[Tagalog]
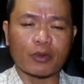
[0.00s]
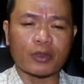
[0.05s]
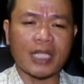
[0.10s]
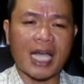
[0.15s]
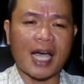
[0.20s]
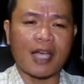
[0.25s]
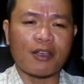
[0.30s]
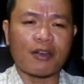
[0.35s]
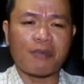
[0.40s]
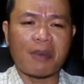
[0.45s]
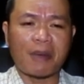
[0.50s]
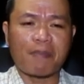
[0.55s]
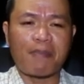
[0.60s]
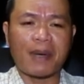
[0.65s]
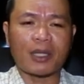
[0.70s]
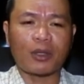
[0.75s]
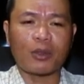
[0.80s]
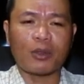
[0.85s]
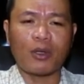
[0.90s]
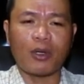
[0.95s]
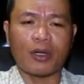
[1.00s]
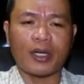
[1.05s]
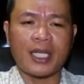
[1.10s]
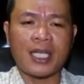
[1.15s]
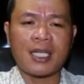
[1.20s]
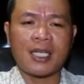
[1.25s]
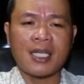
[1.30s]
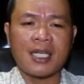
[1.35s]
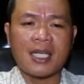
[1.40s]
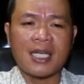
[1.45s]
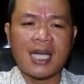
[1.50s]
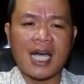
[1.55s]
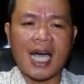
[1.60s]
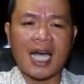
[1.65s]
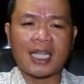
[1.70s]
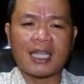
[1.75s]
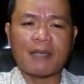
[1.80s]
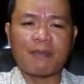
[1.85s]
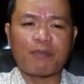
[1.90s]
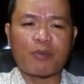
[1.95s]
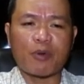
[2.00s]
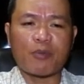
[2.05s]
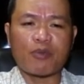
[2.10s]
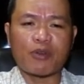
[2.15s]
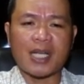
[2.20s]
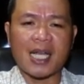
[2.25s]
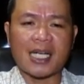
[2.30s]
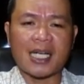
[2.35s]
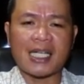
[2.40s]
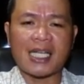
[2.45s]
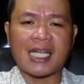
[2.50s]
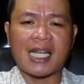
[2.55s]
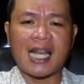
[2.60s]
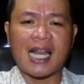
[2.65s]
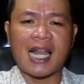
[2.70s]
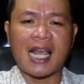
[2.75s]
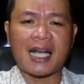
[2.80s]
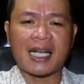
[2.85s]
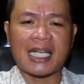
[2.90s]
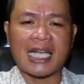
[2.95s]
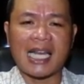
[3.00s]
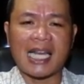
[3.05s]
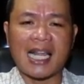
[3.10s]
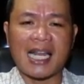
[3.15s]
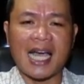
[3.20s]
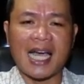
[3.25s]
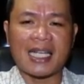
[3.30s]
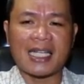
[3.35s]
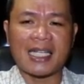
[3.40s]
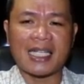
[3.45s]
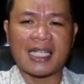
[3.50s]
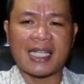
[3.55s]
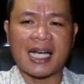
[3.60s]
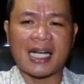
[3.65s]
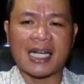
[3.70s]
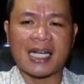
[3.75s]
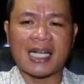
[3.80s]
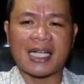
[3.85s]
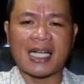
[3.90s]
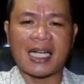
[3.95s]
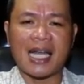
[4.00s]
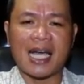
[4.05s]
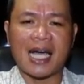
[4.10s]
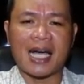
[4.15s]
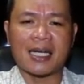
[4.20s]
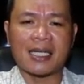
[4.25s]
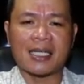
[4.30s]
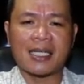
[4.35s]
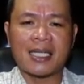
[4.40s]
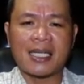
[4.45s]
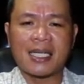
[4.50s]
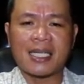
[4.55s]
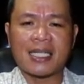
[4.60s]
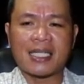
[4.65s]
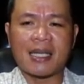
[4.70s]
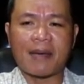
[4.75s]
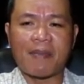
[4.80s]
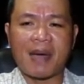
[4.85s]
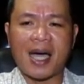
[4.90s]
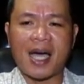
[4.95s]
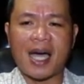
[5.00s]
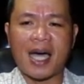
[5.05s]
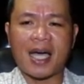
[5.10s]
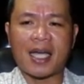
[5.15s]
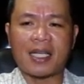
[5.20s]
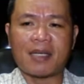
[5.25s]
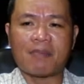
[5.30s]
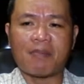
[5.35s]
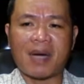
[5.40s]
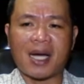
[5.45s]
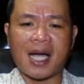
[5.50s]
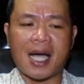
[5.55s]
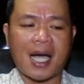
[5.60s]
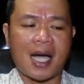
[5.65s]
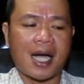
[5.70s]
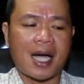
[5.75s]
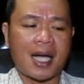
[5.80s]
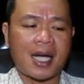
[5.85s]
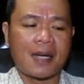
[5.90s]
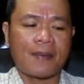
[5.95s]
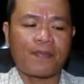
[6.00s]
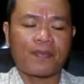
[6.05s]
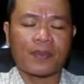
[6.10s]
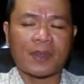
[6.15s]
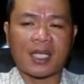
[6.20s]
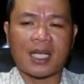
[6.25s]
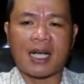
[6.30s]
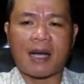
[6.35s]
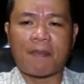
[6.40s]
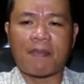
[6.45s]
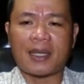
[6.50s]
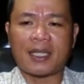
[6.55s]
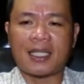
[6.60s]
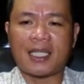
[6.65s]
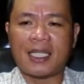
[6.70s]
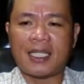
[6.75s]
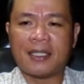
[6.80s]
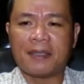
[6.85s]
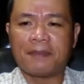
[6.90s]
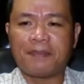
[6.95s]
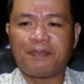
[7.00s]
tayo magpatuloy, ating po munang kinala, kilalanin ang kanilang samahan mga kapatid.